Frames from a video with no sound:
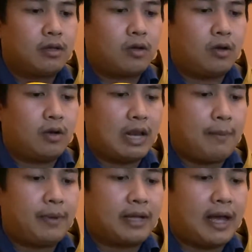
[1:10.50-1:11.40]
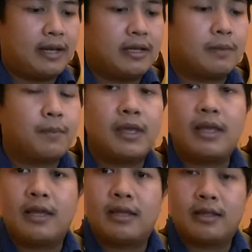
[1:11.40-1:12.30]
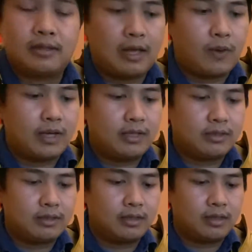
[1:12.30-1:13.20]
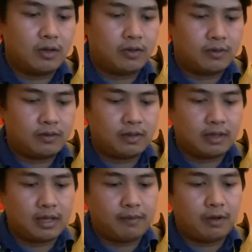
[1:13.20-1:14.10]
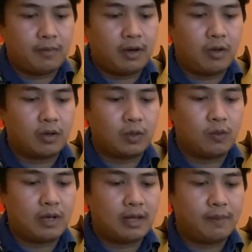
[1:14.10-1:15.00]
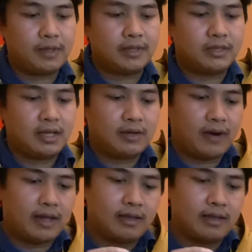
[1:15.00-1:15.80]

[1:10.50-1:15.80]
ก็รับประกัน 1 ปี ตั้งแต่วันที่ซื้อเนาะนะครับ มาลองดูว่าเป็นเช่นไร